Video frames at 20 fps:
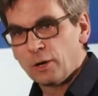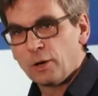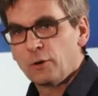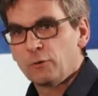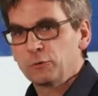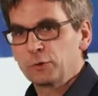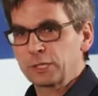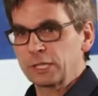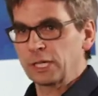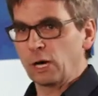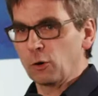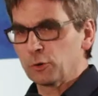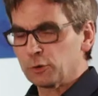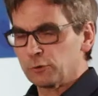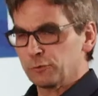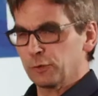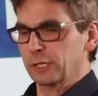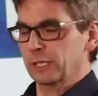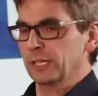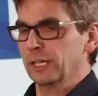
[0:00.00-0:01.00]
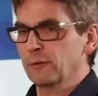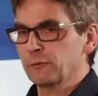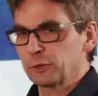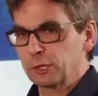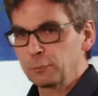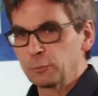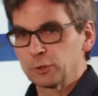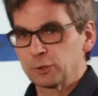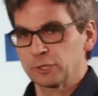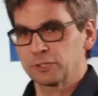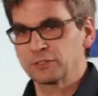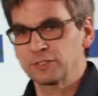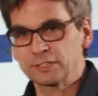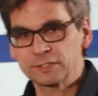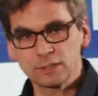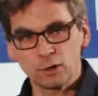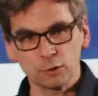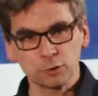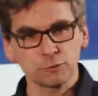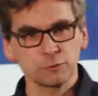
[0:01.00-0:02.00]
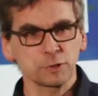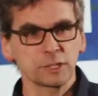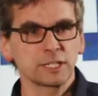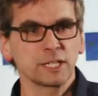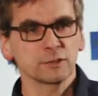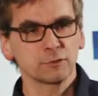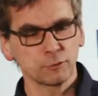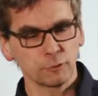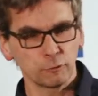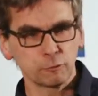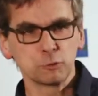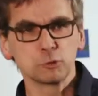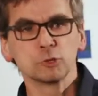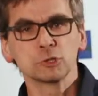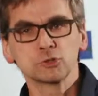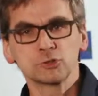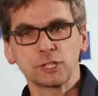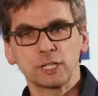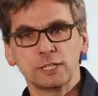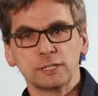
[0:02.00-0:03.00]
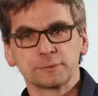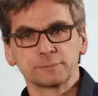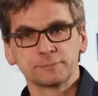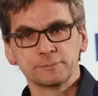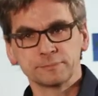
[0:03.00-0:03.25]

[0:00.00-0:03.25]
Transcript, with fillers: für den Autoverkehr, für den motorisierten Autoverkehr zur Verfügung stellen.